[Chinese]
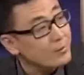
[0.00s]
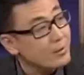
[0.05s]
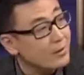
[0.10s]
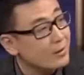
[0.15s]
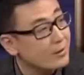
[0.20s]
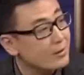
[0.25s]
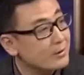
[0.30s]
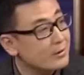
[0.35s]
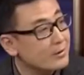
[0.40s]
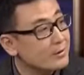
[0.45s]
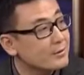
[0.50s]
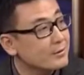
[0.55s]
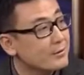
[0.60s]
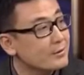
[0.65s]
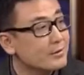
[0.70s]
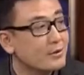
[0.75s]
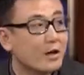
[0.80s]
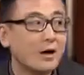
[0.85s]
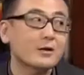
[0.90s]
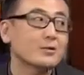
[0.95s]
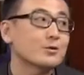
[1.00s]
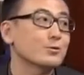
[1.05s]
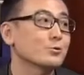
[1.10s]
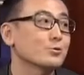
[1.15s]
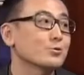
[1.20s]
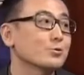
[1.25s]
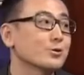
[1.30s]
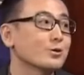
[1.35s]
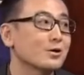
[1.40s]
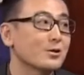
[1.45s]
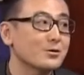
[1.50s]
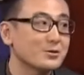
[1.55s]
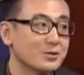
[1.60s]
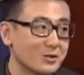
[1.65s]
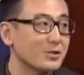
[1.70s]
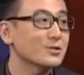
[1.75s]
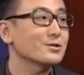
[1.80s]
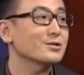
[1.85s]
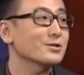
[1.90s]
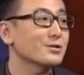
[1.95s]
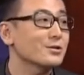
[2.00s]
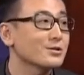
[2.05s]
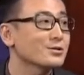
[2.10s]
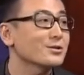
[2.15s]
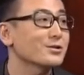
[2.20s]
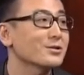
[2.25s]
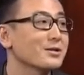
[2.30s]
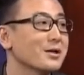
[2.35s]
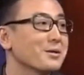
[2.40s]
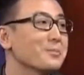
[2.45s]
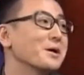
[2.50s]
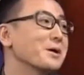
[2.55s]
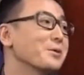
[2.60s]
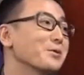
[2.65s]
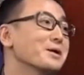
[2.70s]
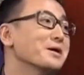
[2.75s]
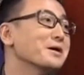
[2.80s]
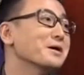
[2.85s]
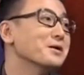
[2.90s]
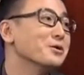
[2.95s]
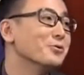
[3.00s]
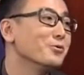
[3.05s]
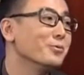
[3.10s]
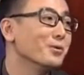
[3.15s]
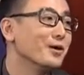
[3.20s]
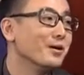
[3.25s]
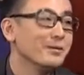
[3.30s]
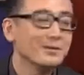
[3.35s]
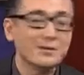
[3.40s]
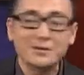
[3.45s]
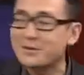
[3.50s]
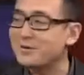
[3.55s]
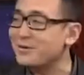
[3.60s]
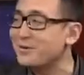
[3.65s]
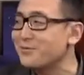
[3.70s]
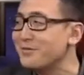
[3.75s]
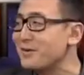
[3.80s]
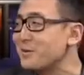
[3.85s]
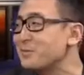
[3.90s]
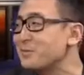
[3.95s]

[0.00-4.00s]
吗？他都说，他说这个是的，是的，但是美国人很幽默，为